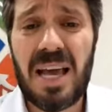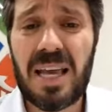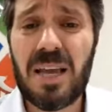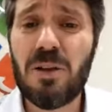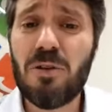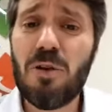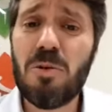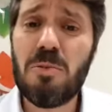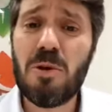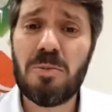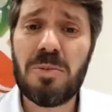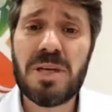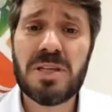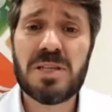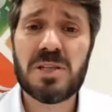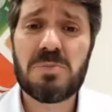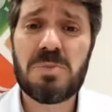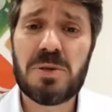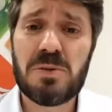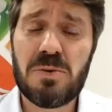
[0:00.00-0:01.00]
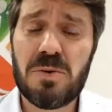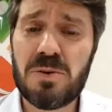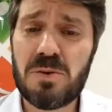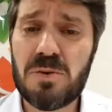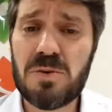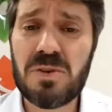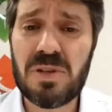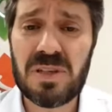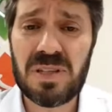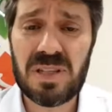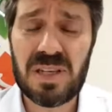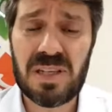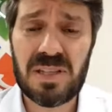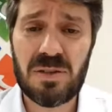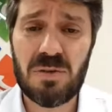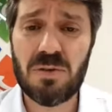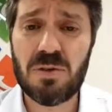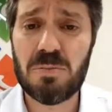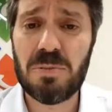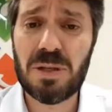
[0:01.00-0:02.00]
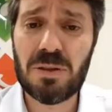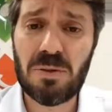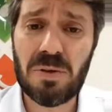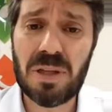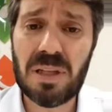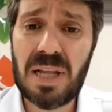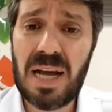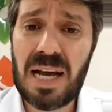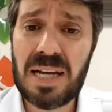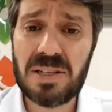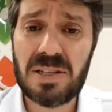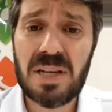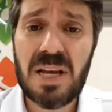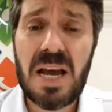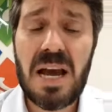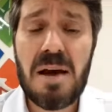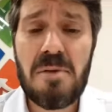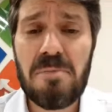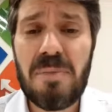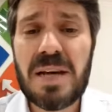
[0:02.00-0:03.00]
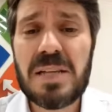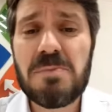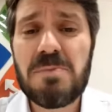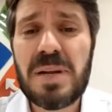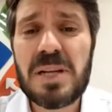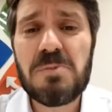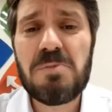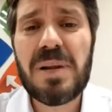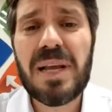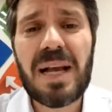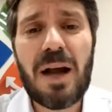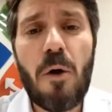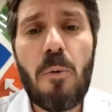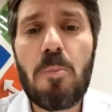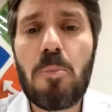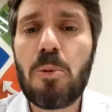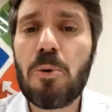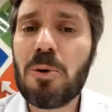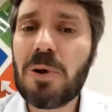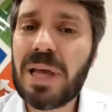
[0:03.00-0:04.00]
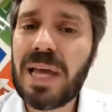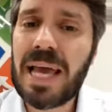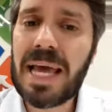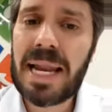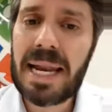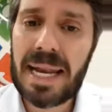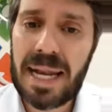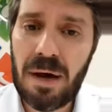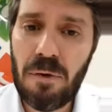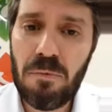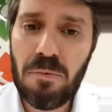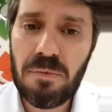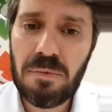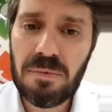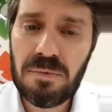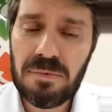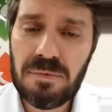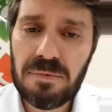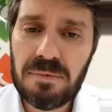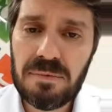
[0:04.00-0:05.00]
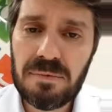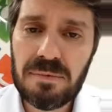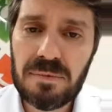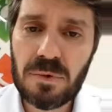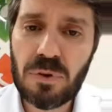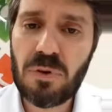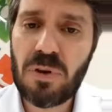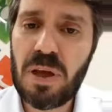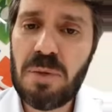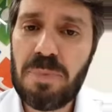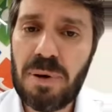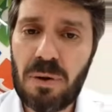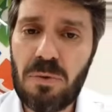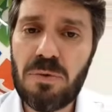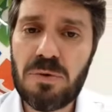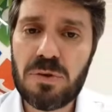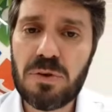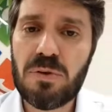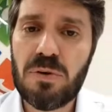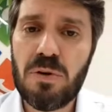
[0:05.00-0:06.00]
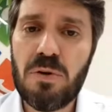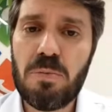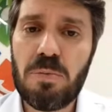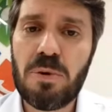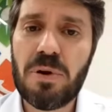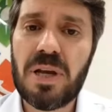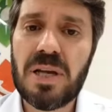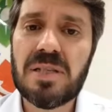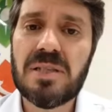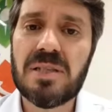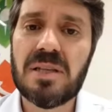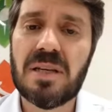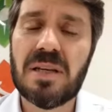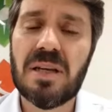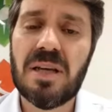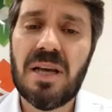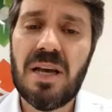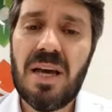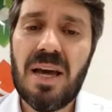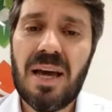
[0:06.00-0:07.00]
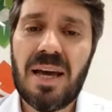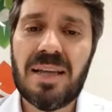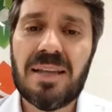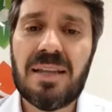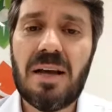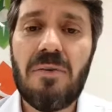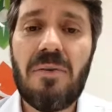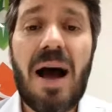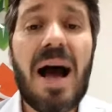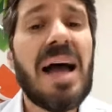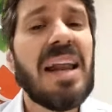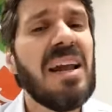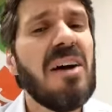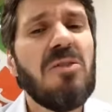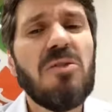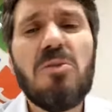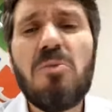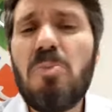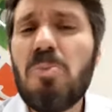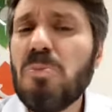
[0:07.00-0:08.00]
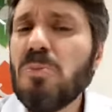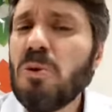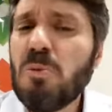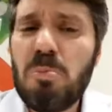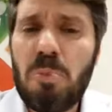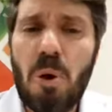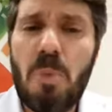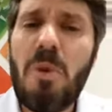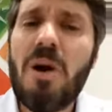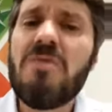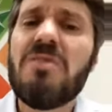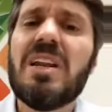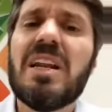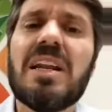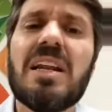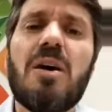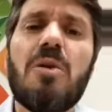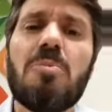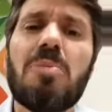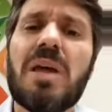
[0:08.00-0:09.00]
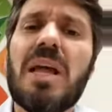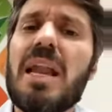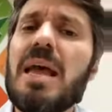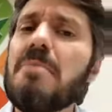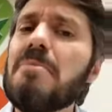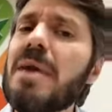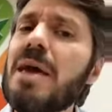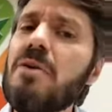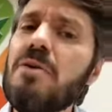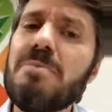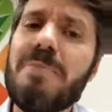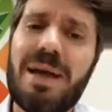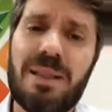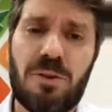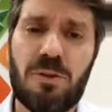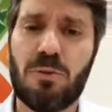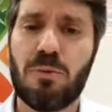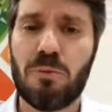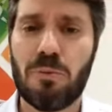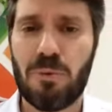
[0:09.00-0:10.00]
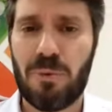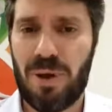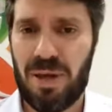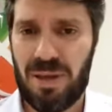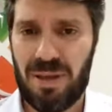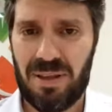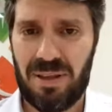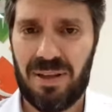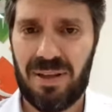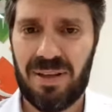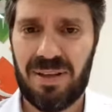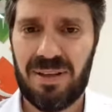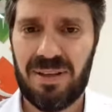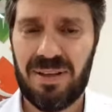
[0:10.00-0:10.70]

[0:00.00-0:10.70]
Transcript: que normalmente as pessoas usam essa questão de maturidade mais para explicar o porquê não do que para construir o porquê sim. Então, ah, não, não, não promove ele não, porque ele é meio imaturo ainda.